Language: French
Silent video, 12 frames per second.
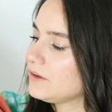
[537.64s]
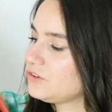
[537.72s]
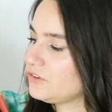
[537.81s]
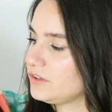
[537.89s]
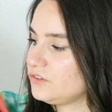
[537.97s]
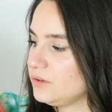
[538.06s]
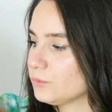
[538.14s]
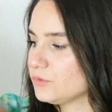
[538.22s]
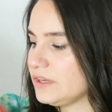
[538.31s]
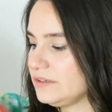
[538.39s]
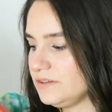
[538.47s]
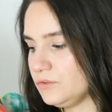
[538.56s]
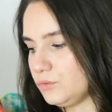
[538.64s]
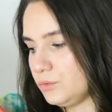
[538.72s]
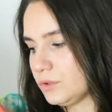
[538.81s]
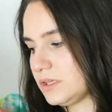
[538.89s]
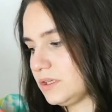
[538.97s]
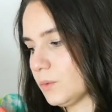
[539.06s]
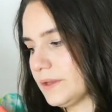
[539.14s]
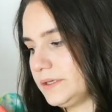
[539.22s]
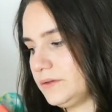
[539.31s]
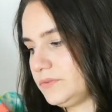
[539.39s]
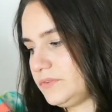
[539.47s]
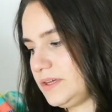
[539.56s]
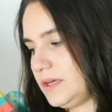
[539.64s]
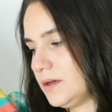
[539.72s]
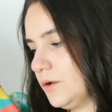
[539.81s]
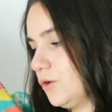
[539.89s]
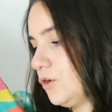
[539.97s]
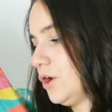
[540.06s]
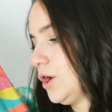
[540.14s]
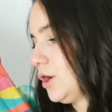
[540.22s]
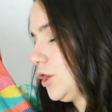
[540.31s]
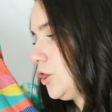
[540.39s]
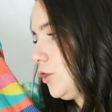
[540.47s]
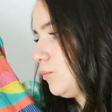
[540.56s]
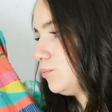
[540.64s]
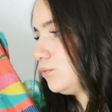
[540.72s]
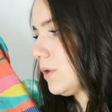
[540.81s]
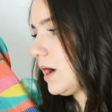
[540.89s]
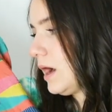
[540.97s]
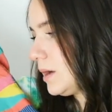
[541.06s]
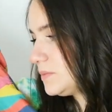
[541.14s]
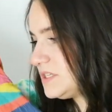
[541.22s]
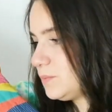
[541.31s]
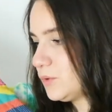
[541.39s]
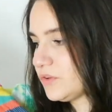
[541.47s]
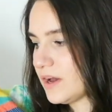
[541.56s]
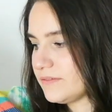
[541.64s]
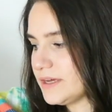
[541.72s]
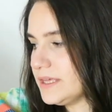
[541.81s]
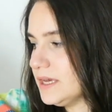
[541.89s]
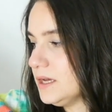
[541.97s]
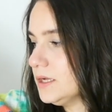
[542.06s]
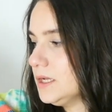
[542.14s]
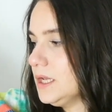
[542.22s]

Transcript: achetés chez Mondial Tissu qui ont un effet euh, bois un petit peu travaillé.